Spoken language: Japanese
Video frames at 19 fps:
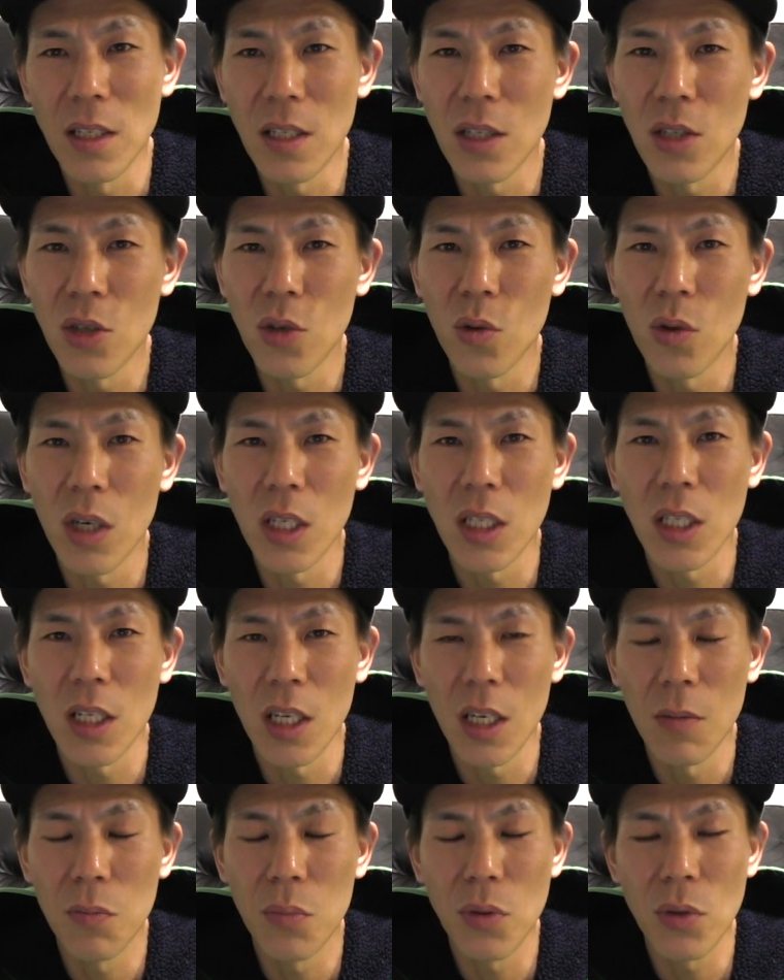日紹介した
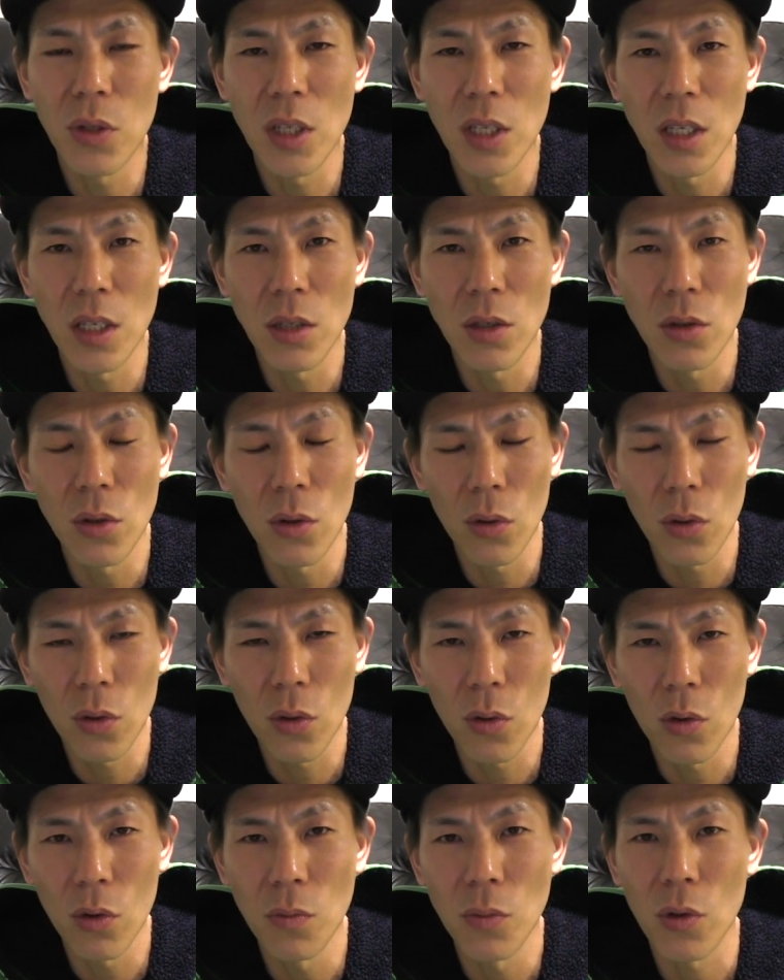ね
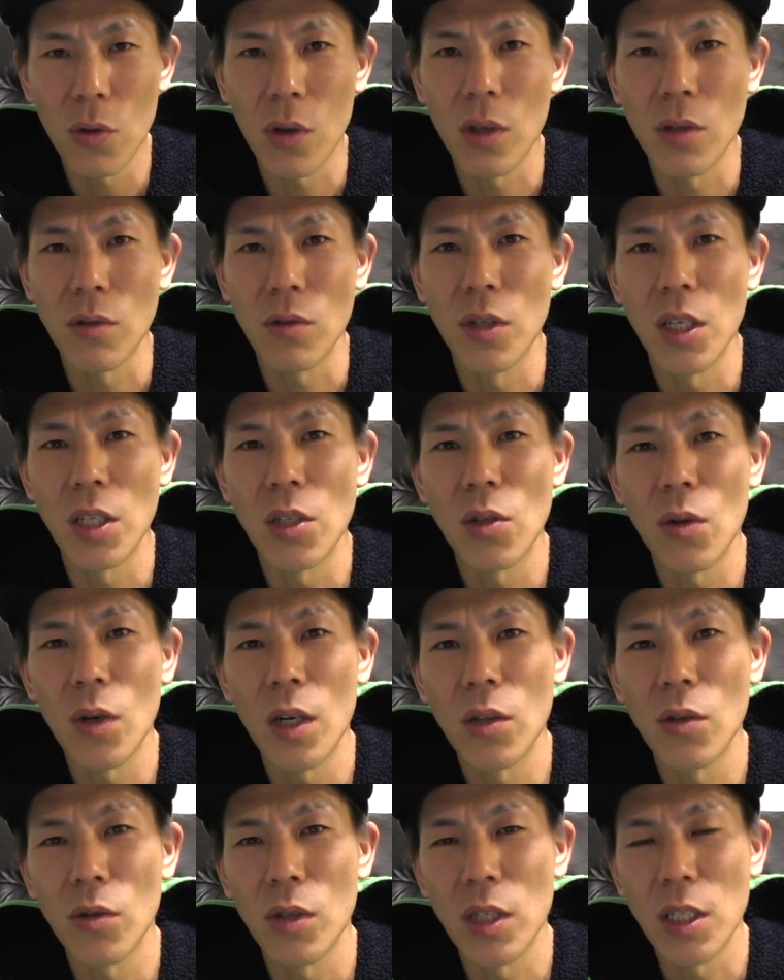ブッキングドットコムとかの
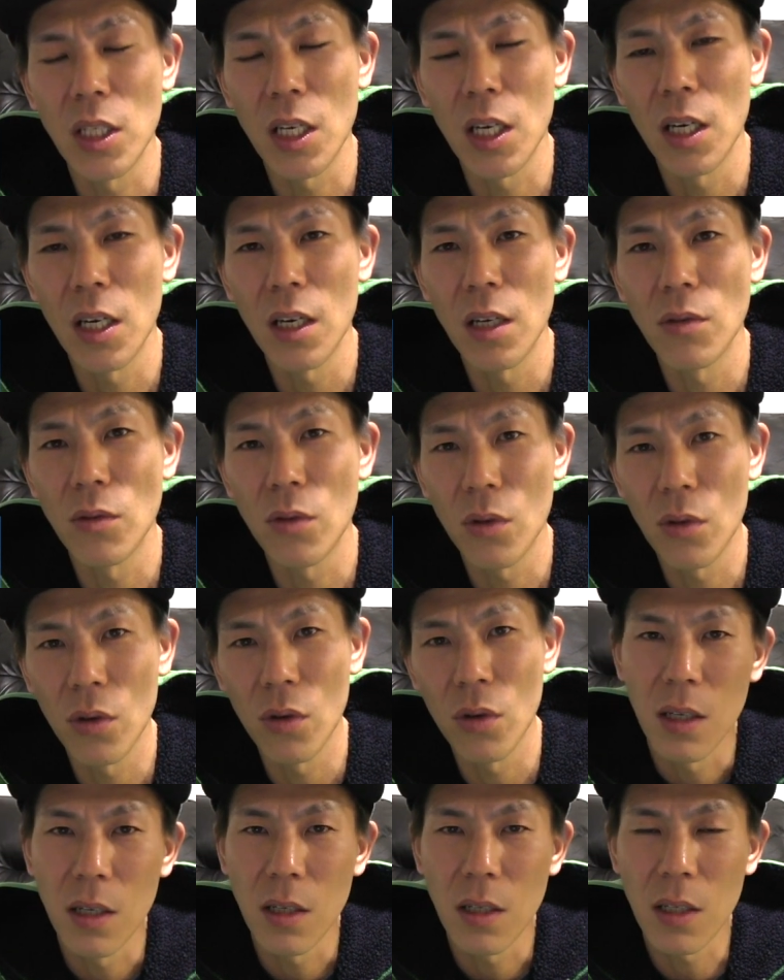クレジットカードで支払う
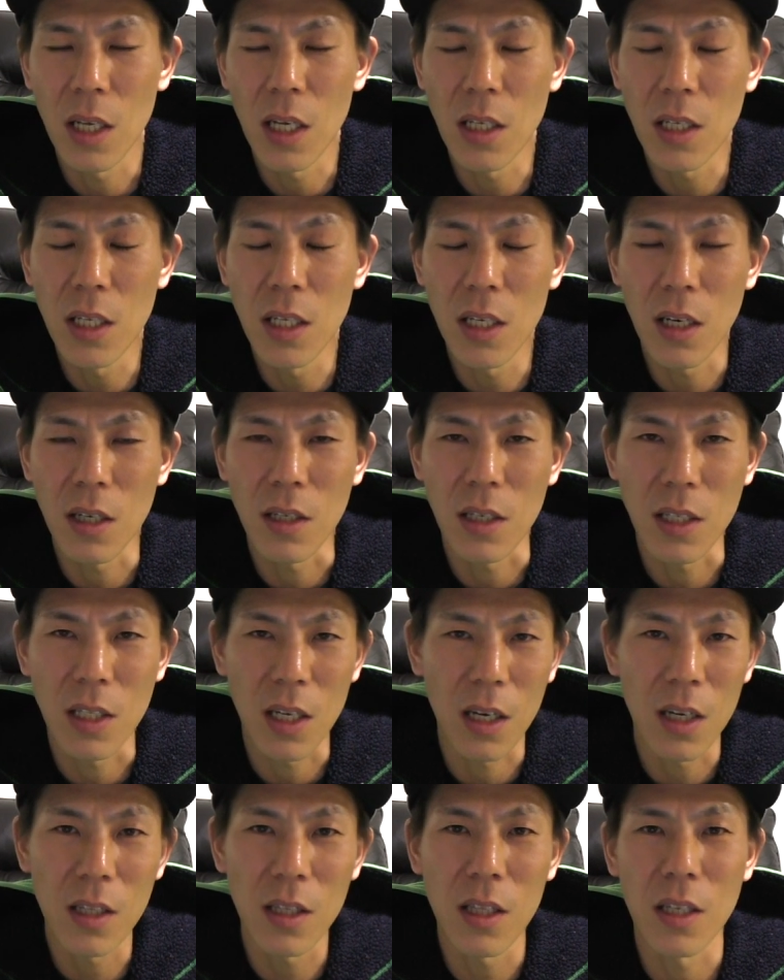と現金額が
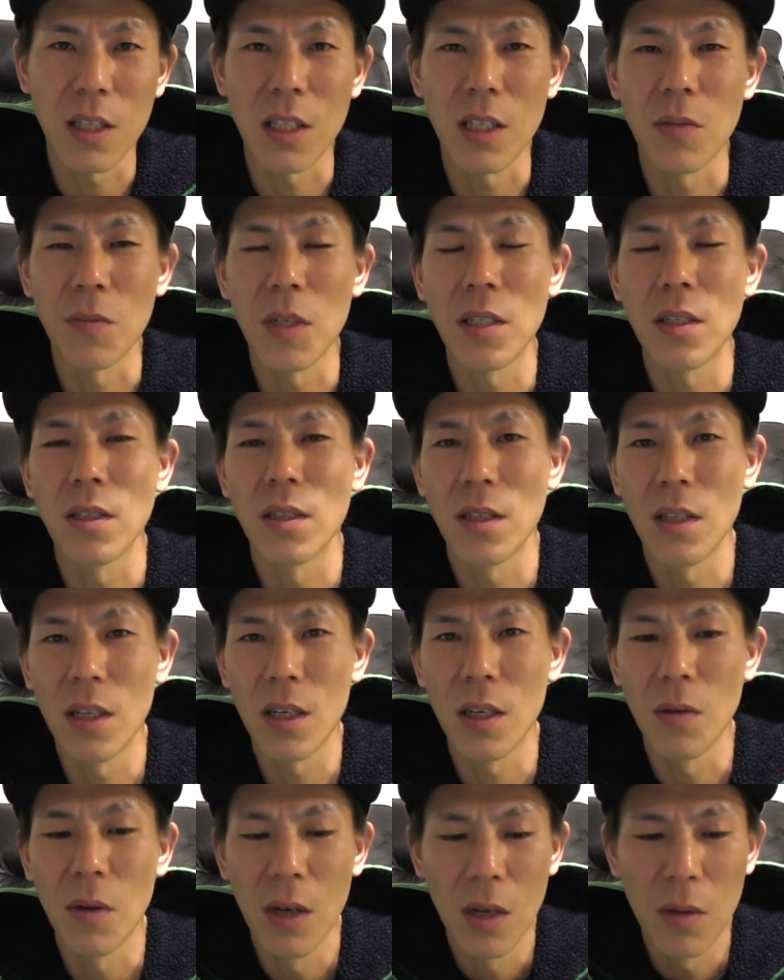下がったりしますん
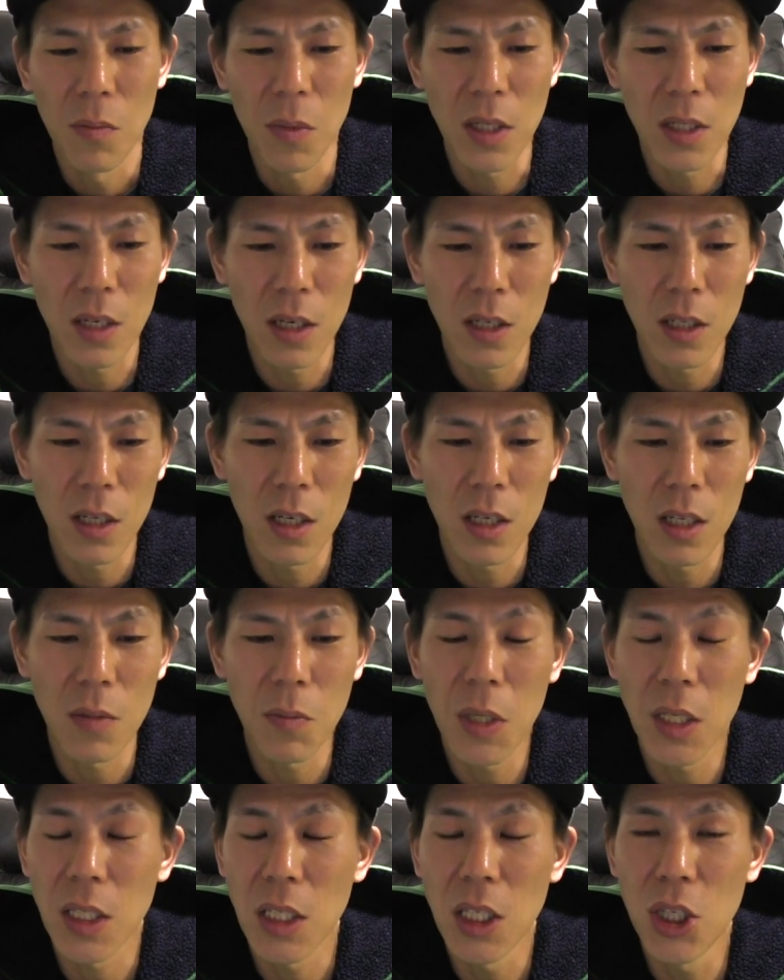で、まあ、最大で
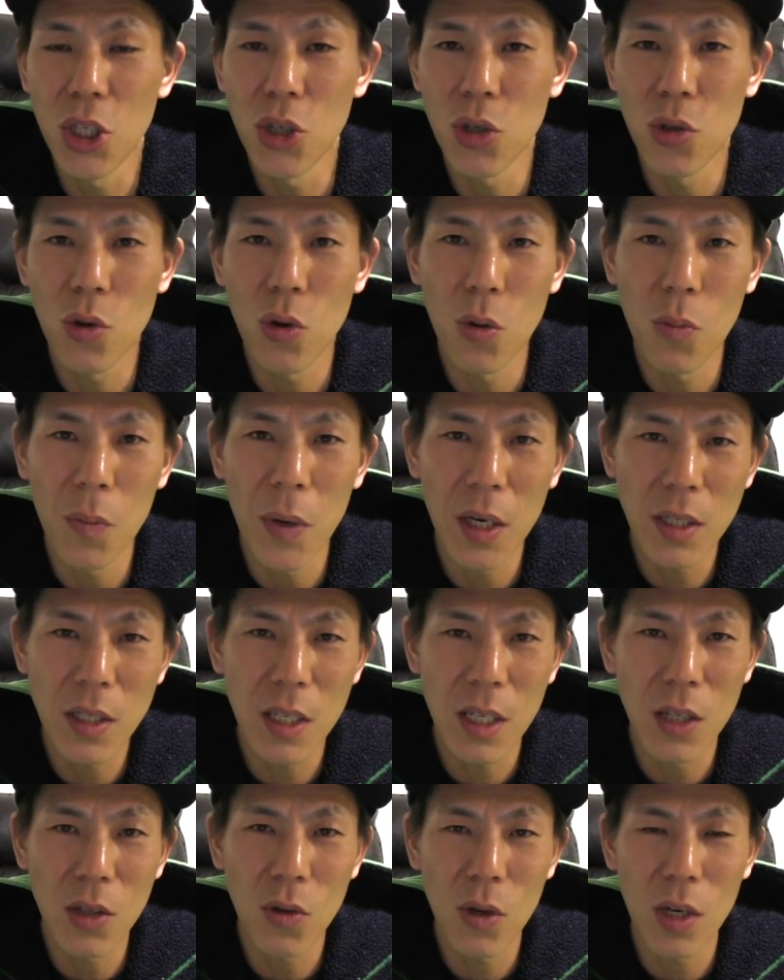まあ
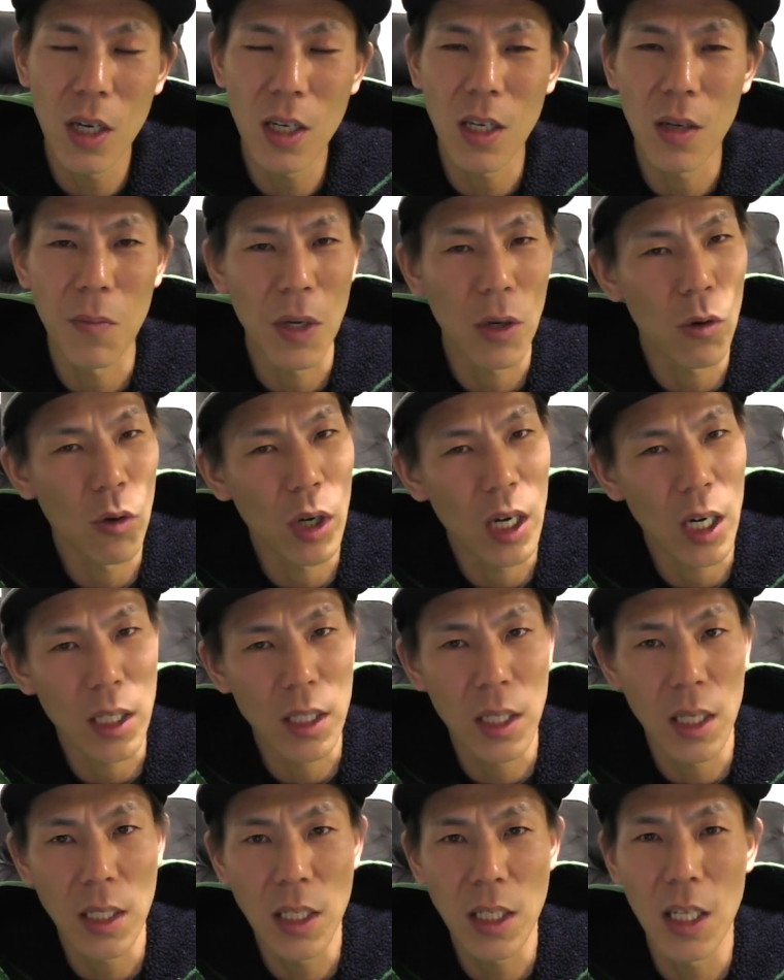25%還元、まあ、これ合
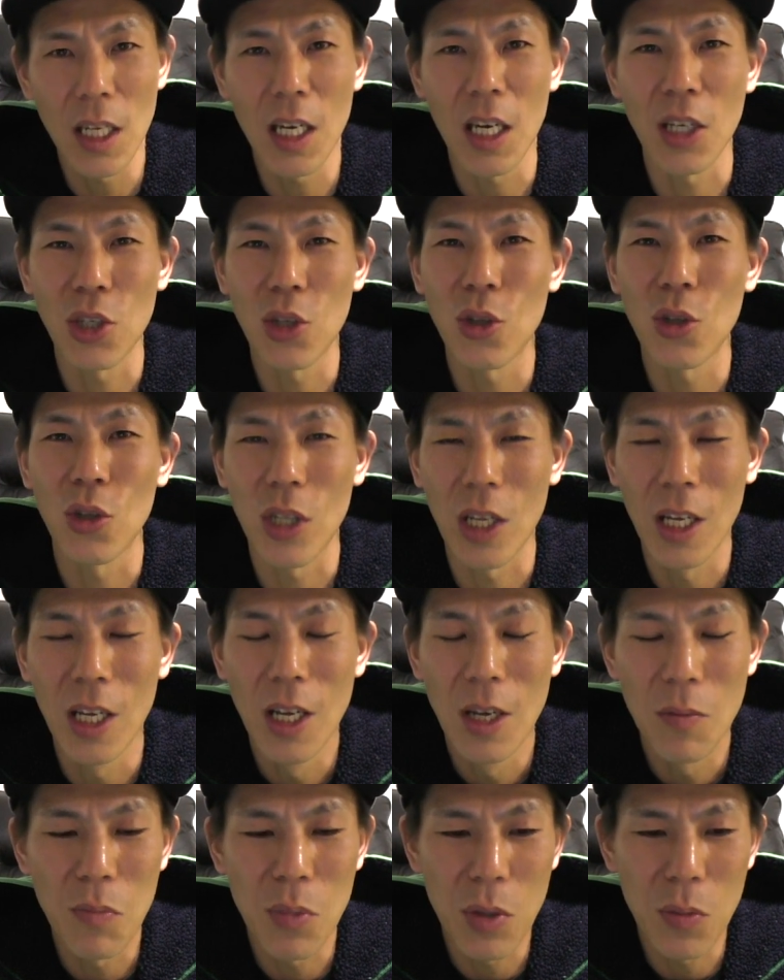算していいかちょっとね
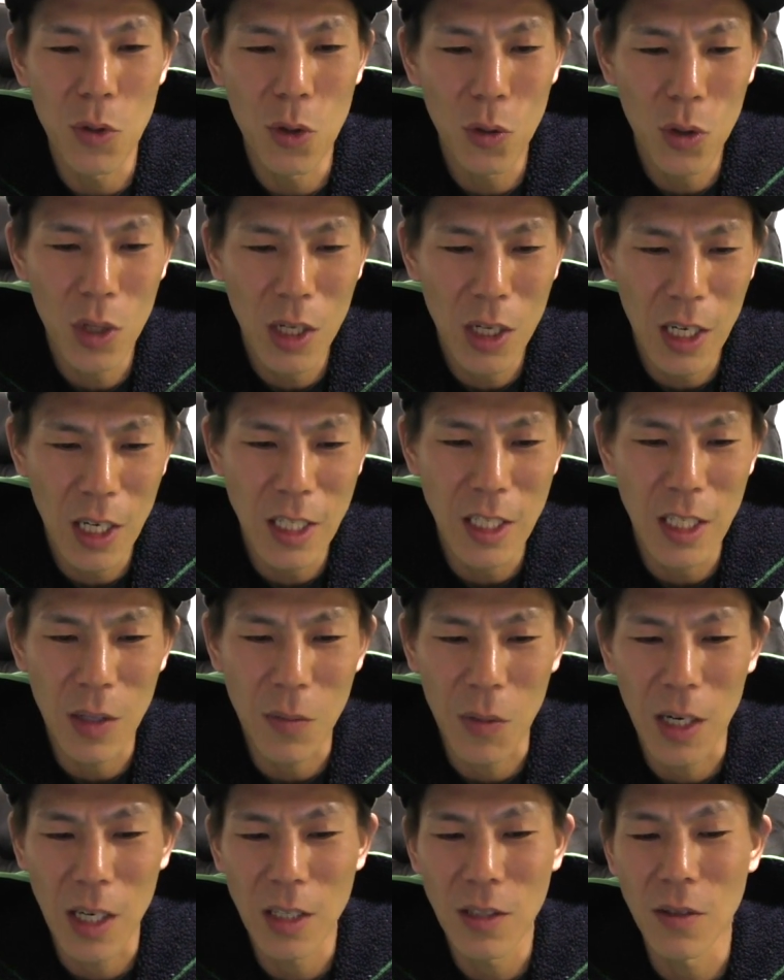微妙なラインで
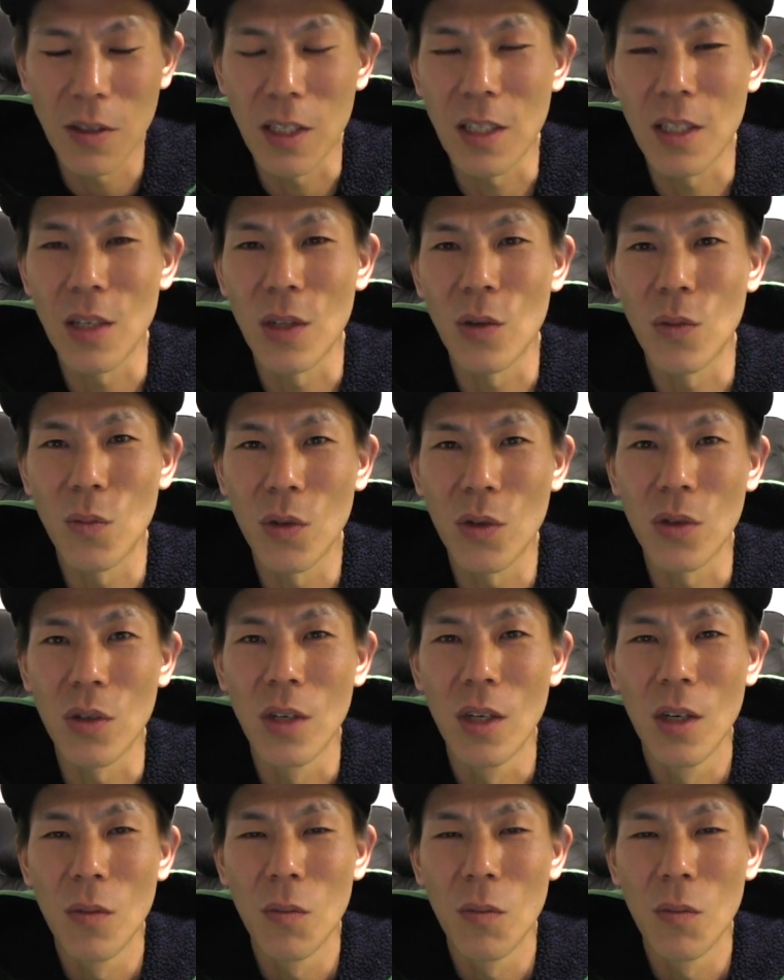もあるんですけども、